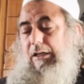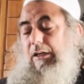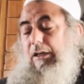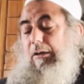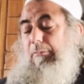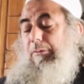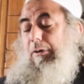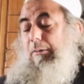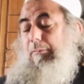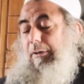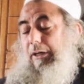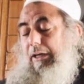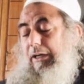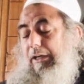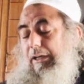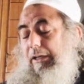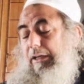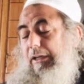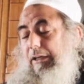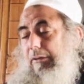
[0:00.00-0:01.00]
अगर आप हमारे
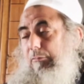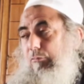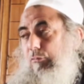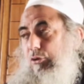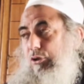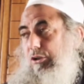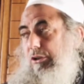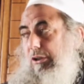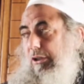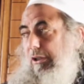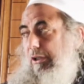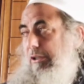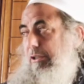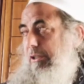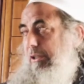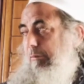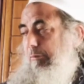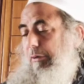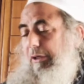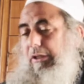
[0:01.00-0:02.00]
लिए मुस्तकिल
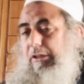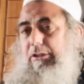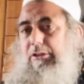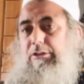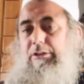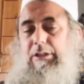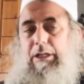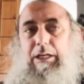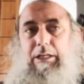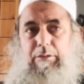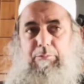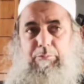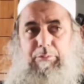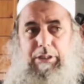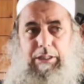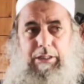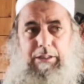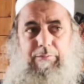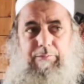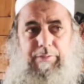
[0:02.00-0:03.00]
से मजलिस कायम
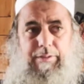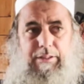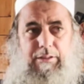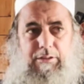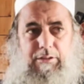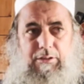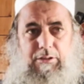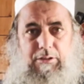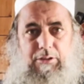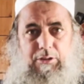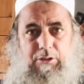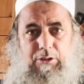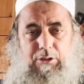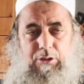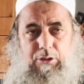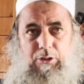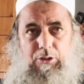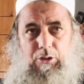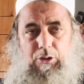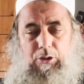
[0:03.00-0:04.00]
करें
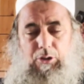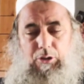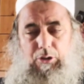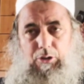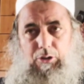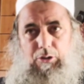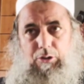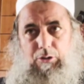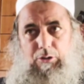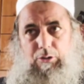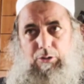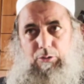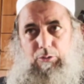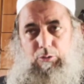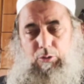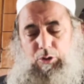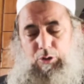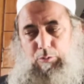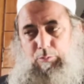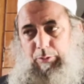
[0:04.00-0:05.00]
और
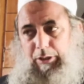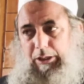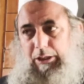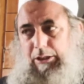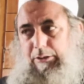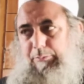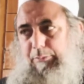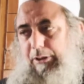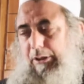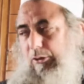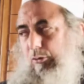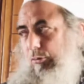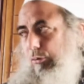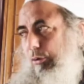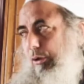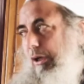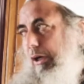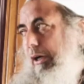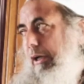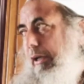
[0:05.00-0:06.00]
उस मजलिस में इनको
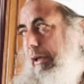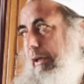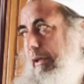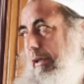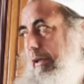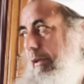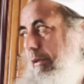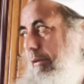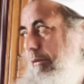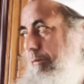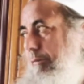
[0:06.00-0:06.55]
ना आने दें